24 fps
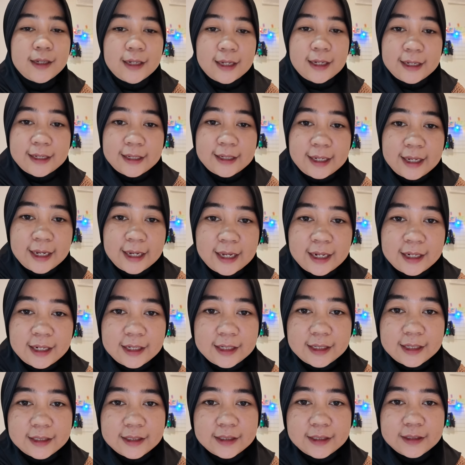
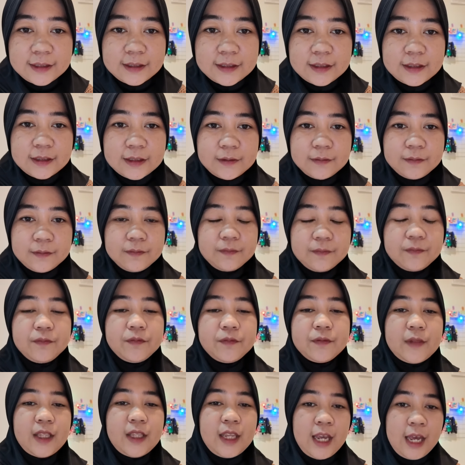kalian.
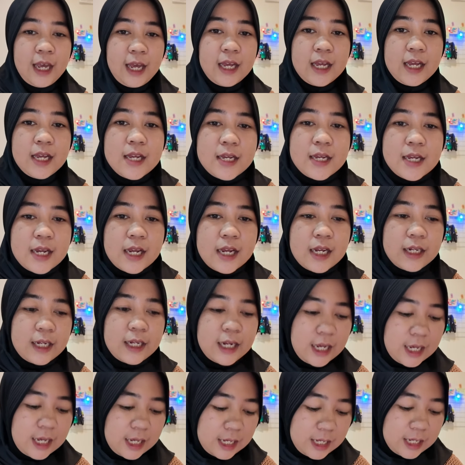Ya.
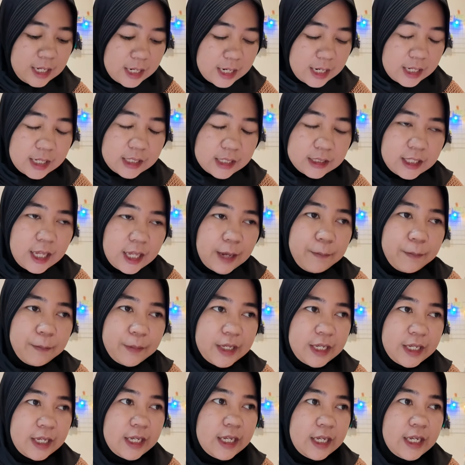Nah,
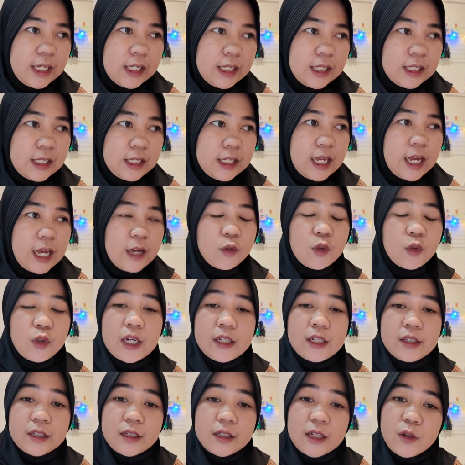tapi aku
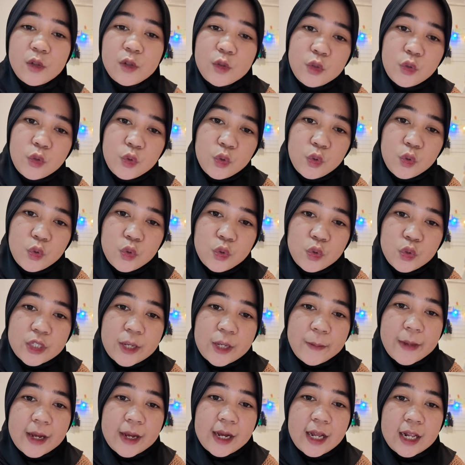kasih tahu dulu
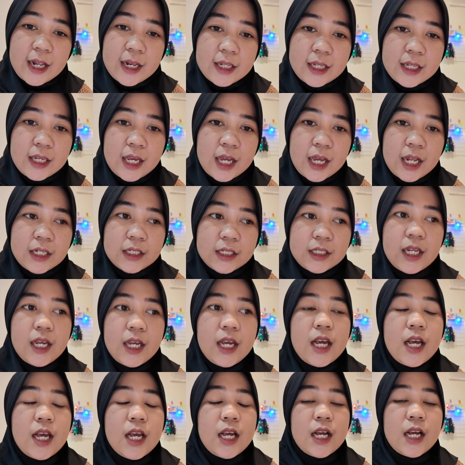sama kalian
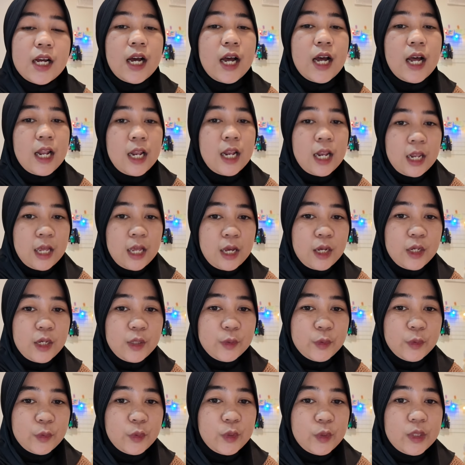
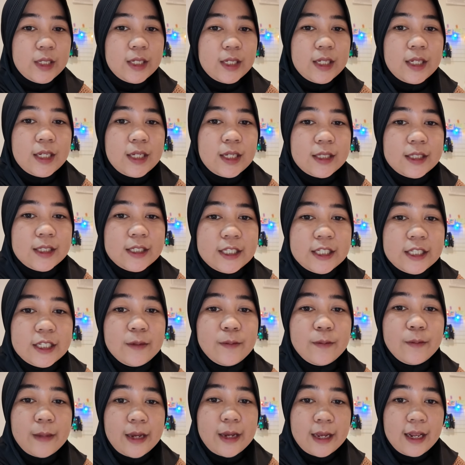kalau
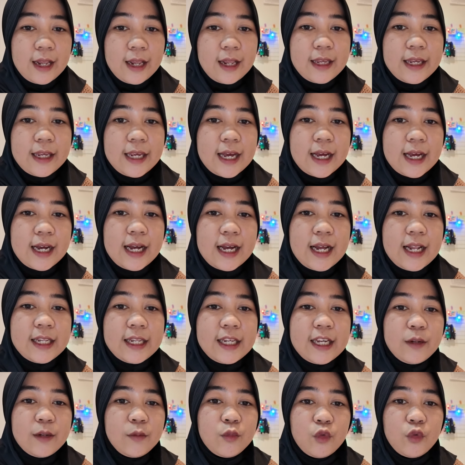Gmail yang
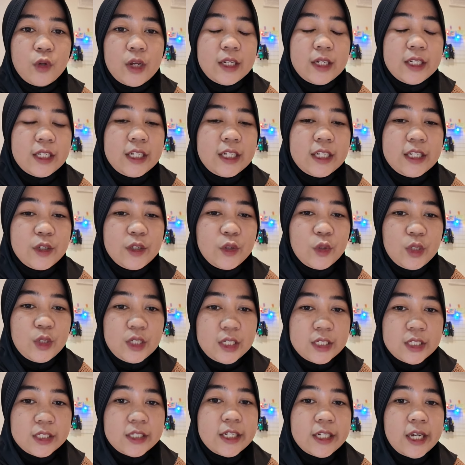kalian buat di
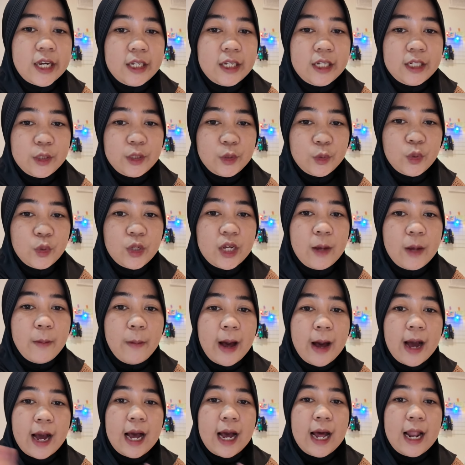Indonesia itu nggak
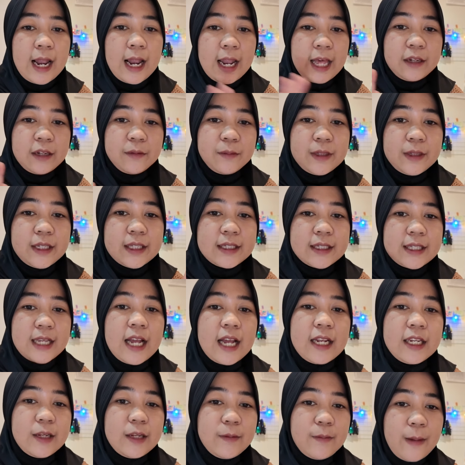bakalan
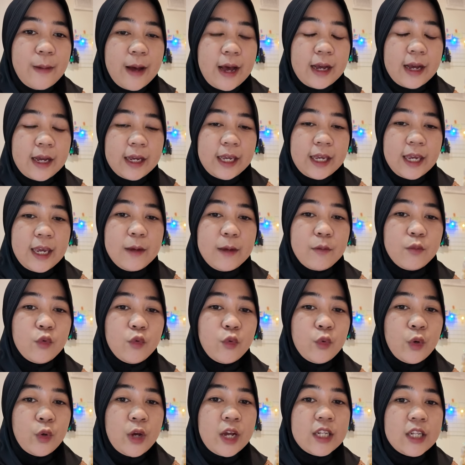bisa dipakai
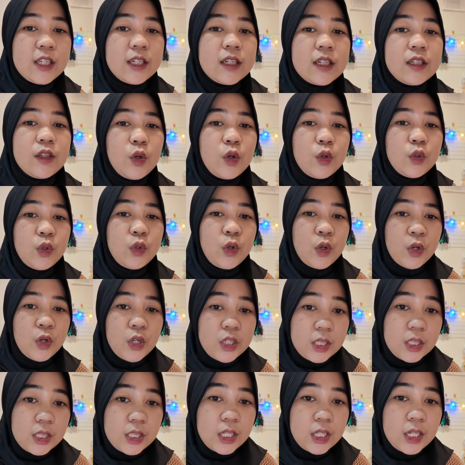buat
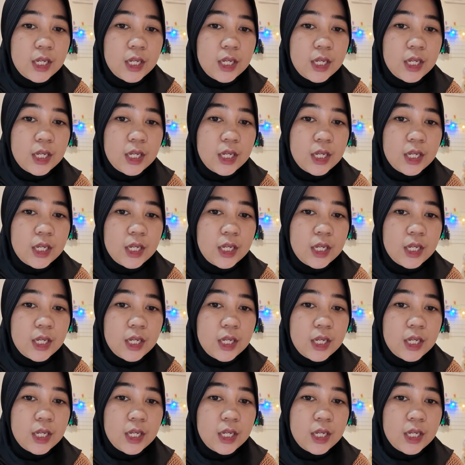ngedownload